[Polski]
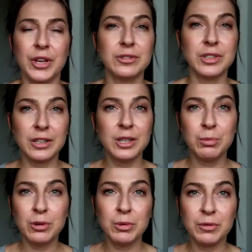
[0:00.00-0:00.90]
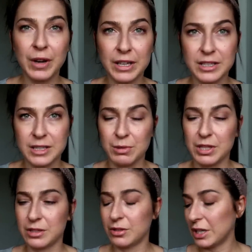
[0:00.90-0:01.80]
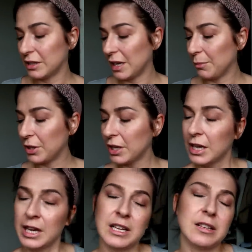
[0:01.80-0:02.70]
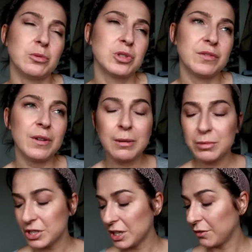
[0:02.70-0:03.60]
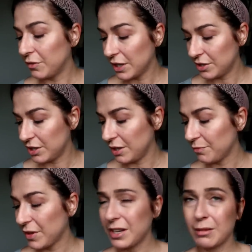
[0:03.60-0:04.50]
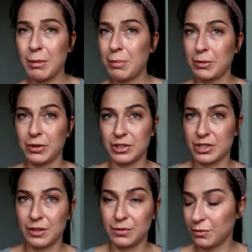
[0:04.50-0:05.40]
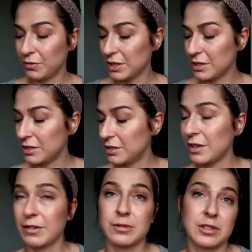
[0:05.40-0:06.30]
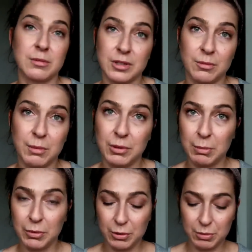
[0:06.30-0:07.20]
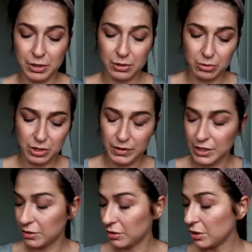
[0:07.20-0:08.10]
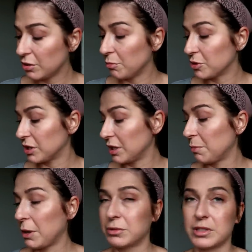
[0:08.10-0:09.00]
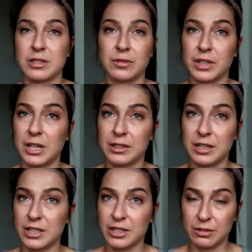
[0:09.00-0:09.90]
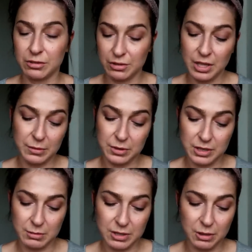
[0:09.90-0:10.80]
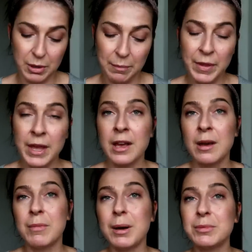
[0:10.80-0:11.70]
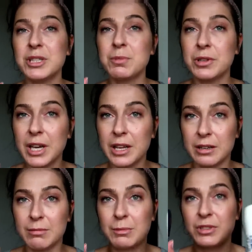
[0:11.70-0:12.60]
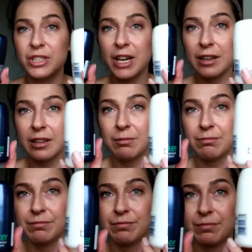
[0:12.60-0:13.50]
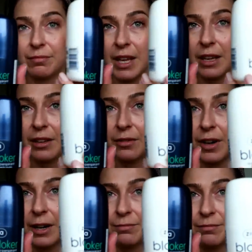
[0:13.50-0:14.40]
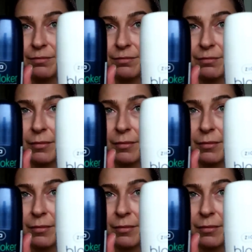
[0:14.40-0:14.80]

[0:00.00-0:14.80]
to jakoś tak nie było mi fajnie z tymi dezodorantami. Używałam też, jak wiecie, ale ja mam pełno tych sztyftów, więc nie wiem, co z tym zrobię, bo na pewno nie będę ich używać. No tylko może ten powder soft, ale te reszta to nie wiem, co z nimi zrobię. Mam też blokery, mam z ziai, takie dwa